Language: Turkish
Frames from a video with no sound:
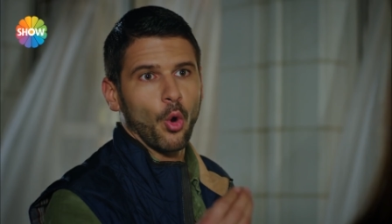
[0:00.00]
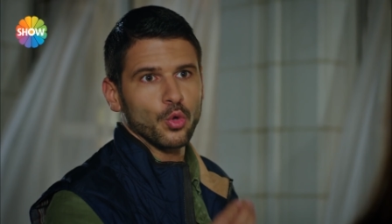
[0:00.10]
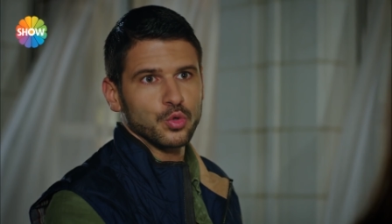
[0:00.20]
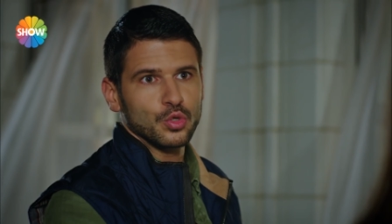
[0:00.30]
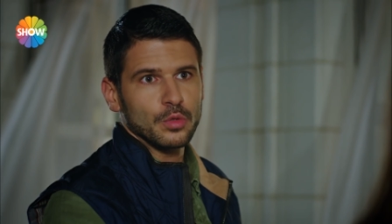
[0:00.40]

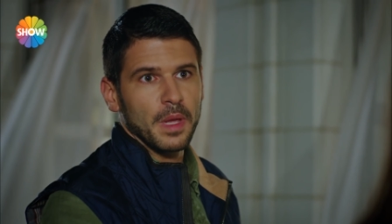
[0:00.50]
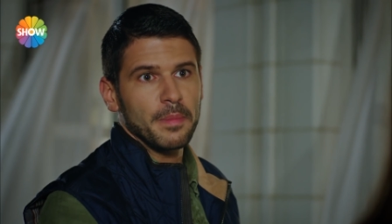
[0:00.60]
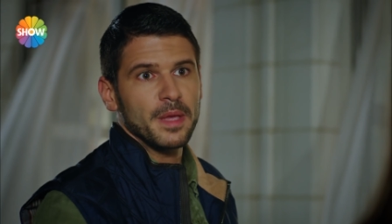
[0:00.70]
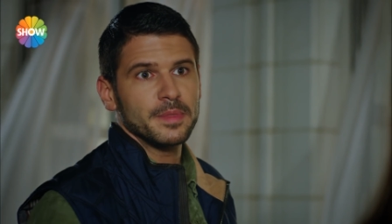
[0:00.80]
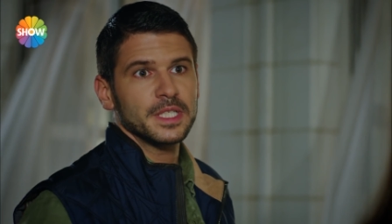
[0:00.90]
olduğunu
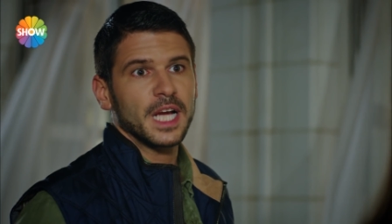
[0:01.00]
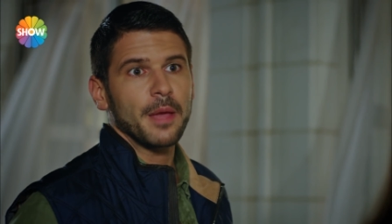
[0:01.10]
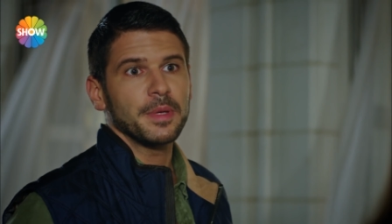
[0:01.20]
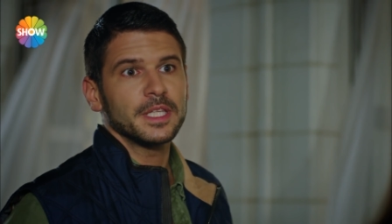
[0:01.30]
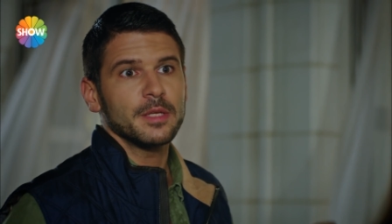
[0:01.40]
bebeğimizi
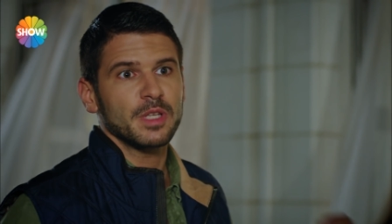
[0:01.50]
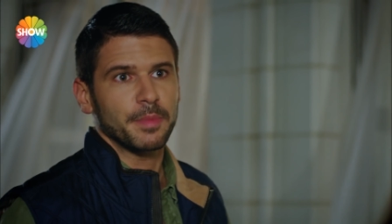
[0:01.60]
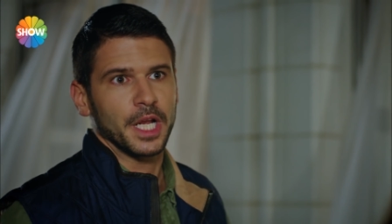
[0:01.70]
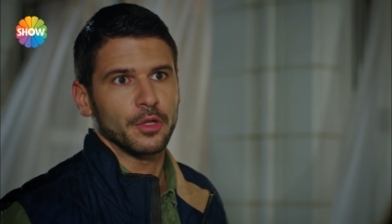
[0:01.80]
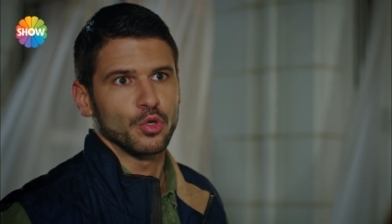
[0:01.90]
kaybettiğim
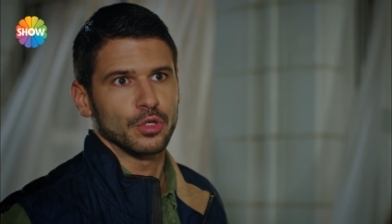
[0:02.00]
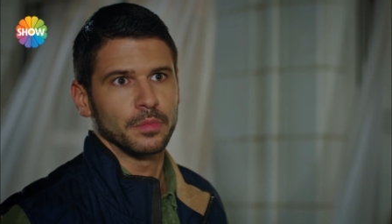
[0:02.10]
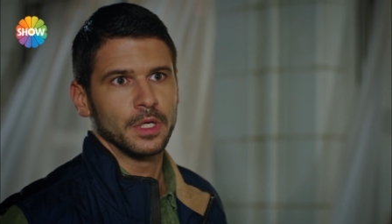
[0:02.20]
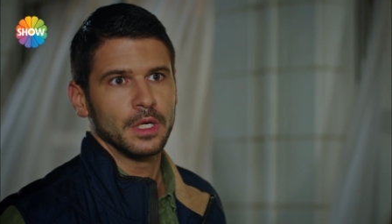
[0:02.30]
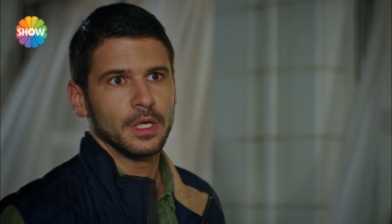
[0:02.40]
zaman anlıyorum.
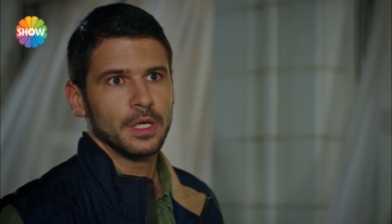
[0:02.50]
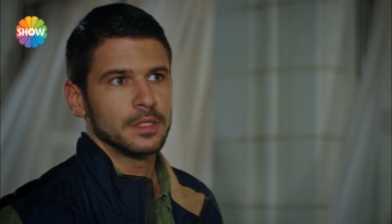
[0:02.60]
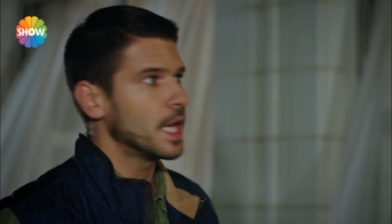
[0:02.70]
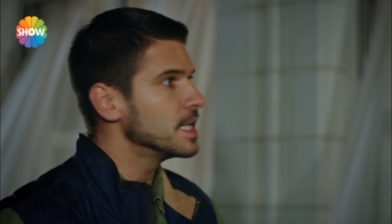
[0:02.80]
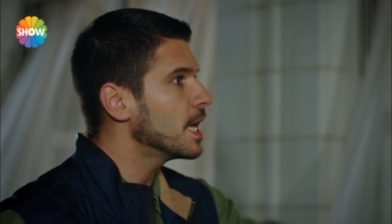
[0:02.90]

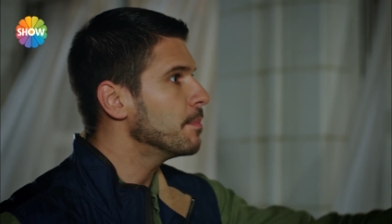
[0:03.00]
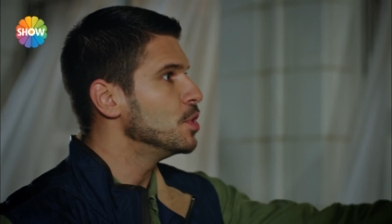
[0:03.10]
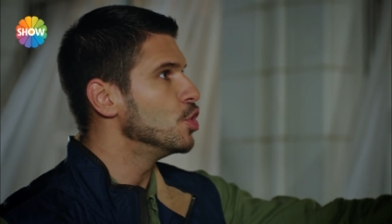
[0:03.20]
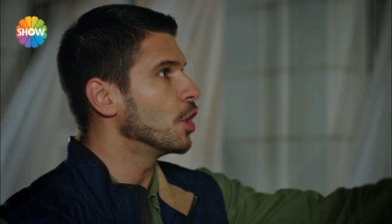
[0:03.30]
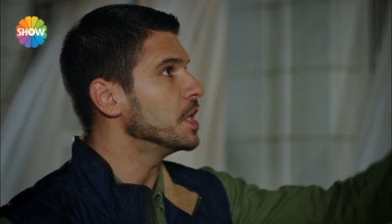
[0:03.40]
Teyzem
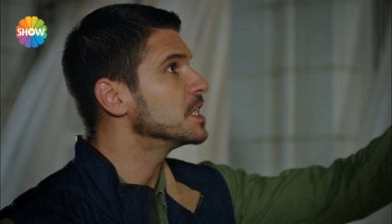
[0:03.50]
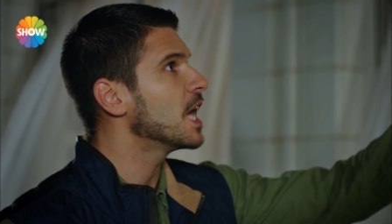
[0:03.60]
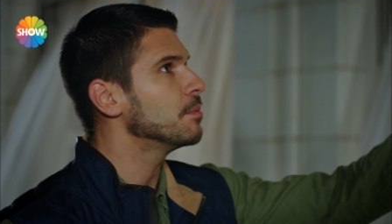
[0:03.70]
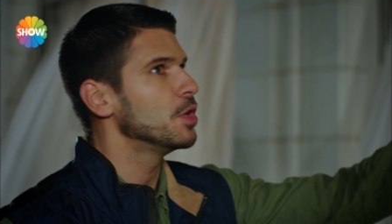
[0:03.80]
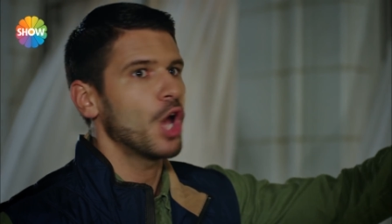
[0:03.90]
biliyor,
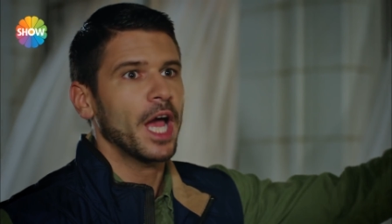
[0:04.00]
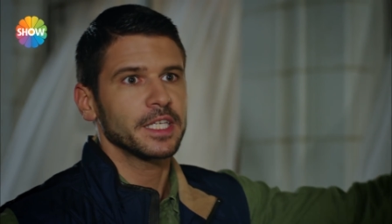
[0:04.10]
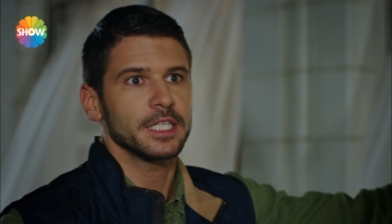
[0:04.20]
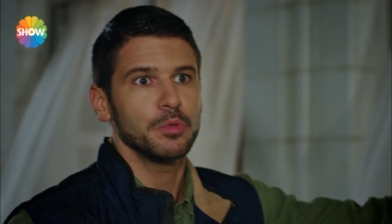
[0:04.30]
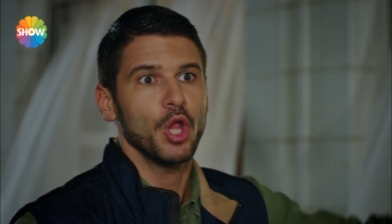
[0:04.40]
İclal biliyor,
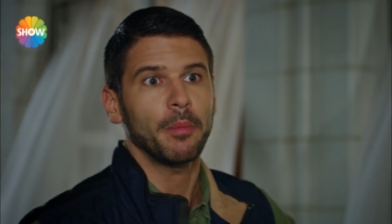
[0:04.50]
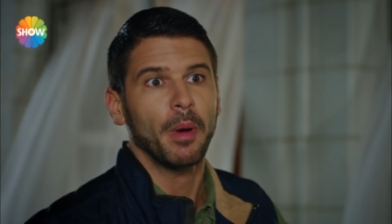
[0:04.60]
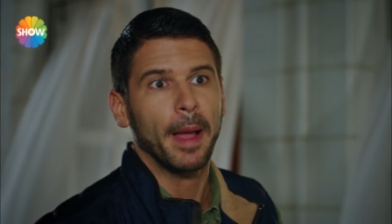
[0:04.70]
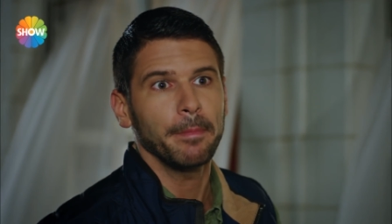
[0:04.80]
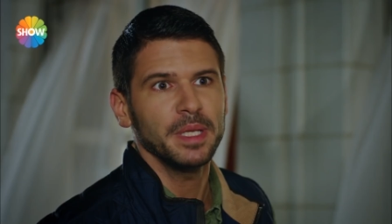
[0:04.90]
herkes biliyor
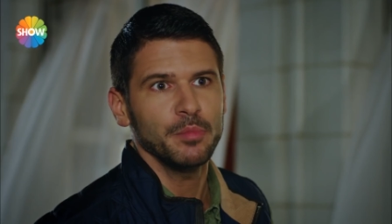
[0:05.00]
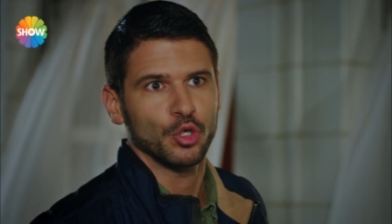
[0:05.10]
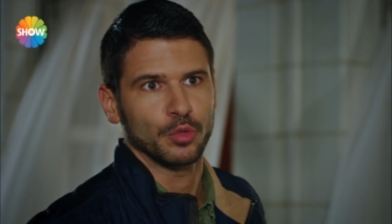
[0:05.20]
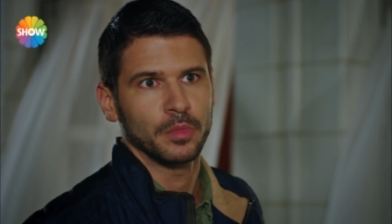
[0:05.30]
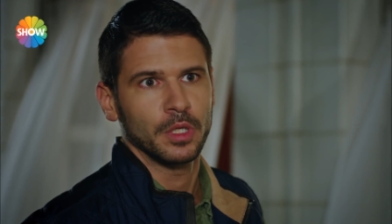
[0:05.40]
ama ben bilmiyorum.